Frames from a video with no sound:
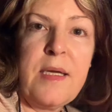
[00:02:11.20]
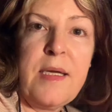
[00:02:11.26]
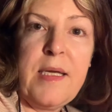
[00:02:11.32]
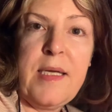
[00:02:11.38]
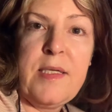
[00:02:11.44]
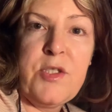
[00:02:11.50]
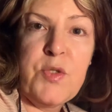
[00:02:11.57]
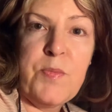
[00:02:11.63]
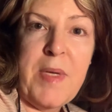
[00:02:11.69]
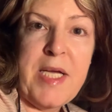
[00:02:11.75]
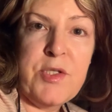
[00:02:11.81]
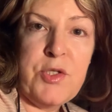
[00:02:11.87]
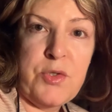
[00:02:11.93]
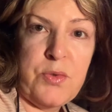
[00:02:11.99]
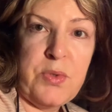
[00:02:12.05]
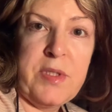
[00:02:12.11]
Eles me
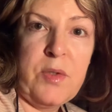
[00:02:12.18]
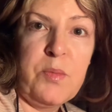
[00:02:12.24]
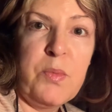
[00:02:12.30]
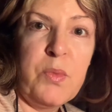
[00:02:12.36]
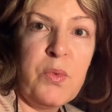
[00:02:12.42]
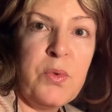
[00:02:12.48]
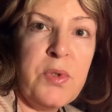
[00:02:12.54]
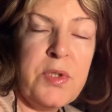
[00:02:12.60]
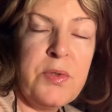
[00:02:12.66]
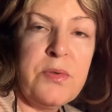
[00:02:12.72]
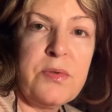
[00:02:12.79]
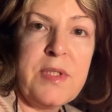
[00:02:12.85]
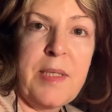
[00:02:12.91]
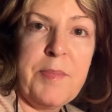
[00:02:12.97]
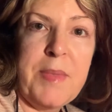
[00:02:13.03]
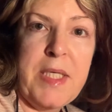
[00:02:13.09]
ajudam
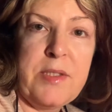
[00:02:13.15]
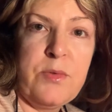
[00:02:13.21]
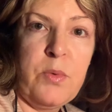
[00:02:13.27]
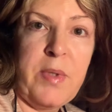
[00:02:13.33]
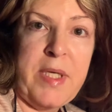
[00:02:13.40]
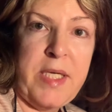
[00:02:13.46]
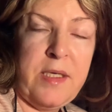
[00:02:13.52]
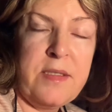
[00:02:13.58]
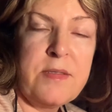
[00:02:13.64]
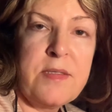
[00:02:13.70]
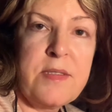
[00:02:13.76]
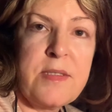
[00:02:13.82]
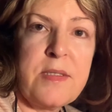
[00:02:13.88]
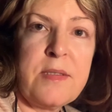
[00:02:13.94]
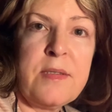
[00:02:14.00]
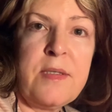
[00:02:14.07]
muito na minha
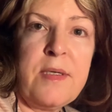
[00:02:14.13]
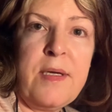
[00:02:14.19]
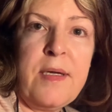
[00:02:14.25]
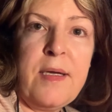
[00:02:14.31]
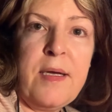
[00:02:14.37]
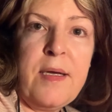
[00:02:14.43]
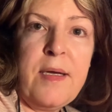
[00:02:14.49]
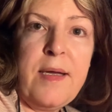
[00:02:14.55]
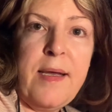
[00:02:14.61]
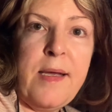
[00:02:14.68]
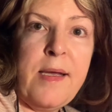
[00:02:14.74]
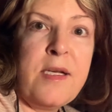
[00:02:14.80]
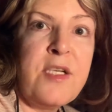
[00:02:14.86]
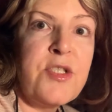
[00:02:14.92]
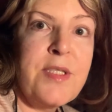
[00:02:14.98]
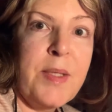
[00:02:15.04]
doença, é,
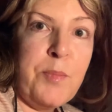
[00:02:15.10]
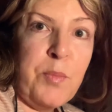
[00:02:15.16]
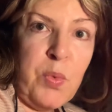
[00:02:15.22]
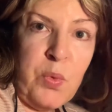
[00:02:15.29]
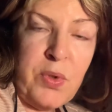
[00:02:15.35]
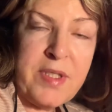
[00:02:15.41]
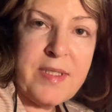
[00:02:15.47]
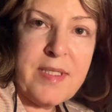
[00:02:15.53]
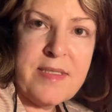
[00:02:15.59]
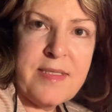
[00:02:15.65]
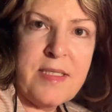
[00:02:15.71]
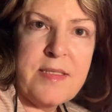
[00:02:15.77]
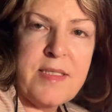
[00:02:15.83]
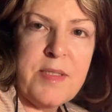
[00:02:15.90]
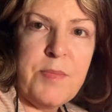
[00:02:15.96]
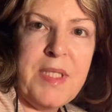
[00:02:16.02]
eles têm muita
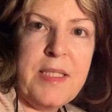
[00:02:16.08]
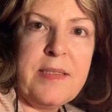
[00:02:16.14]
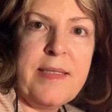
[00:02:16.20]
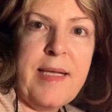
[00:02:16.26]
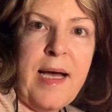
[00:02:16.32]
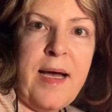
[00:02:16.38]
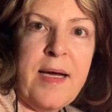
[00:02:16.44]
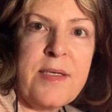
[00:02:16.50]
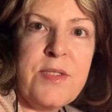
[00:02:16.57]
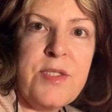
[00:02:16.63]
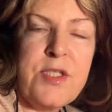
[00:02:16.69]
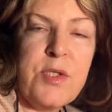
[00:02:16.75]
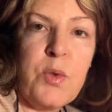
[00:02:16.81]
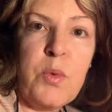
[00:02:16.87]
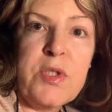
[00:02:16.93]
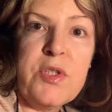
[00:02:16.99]

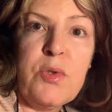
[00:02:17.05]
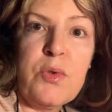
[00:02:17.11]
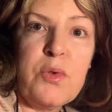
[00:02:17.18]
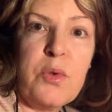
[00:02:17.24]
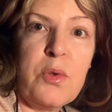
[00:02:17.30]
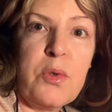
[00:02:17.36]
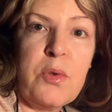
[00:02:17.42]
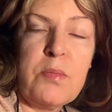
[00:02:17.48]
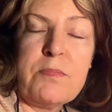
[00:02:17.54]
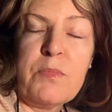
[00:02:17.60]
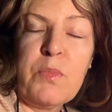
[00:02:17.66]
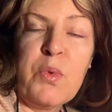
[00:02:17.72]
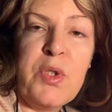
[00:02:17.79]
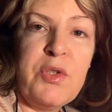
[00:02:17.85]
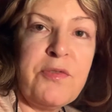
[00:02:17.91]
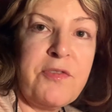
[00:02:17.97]
sensibilidade. Quando eu estou
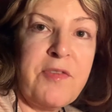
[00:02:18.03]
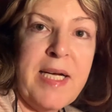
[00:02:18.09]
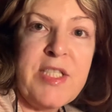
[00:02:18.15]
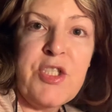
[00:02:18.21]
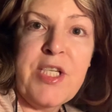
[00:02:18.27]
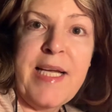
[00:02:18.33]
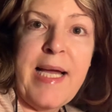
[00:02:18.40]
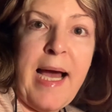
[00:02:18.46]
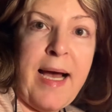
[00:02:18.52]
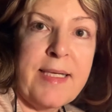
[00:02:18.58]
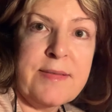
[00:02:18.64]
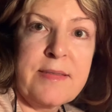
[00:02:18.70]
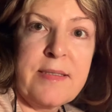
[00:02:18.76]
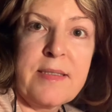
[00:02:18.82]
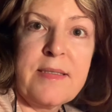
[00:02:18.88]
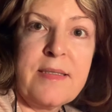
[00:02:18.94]
muito
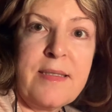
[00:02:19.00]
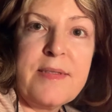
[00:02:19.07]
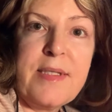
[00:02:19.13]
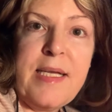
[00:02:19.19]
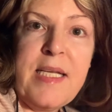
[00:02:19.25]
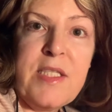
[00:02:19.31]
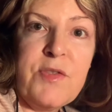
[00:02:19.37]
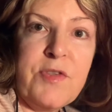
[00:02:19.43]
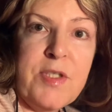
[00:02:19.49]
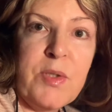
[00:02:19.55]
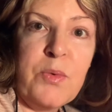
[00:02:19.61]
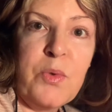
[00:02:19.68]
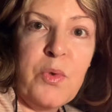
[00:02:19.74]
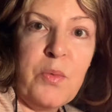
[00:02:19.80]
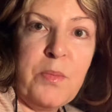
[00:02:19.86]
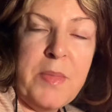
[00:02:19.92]
fadigada, eles
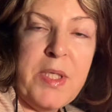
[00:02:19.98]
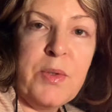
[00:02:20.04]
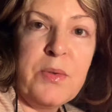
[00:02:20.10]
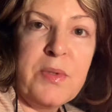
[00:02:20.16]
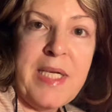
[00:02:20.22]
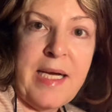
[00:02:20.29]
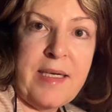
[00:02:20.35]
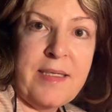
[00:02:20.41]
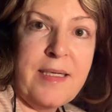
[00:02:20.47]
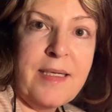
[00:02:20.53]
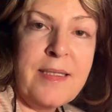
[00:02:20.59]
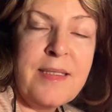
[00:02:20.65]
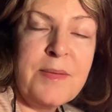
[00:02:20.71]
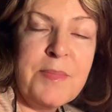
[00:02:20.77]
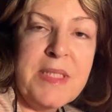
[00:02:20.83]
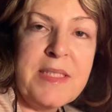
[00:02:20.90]
ficam comigo na
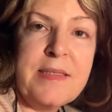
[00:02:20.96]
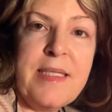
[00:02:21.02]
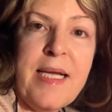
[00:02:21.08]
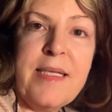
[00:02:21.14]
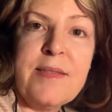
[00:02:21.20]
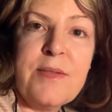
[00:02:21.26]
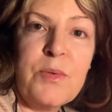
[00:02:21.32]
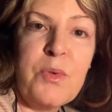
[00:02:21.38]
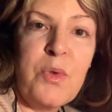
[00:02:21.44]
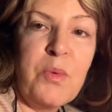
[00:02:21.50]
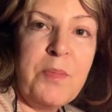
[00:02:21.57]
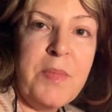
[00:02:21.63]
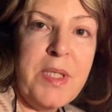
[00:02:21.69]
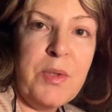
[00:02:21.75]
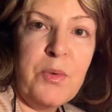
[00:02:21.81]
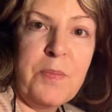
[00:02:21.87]
cama, deitam
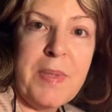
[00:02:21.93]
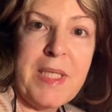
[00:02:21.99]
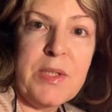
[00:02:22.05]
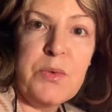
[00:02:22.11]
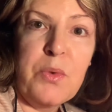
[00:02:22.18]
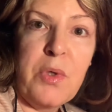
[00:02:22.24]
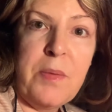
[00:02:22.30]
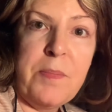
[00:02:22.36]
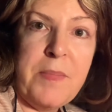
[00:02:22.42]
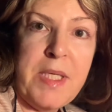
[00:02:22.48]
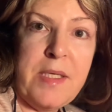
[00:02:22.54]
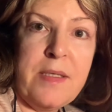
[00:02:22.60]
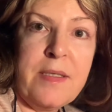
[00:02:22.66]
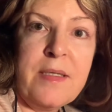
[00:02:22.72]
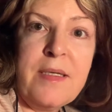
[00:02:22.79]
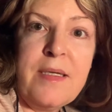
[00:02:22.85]
comigo para dormir.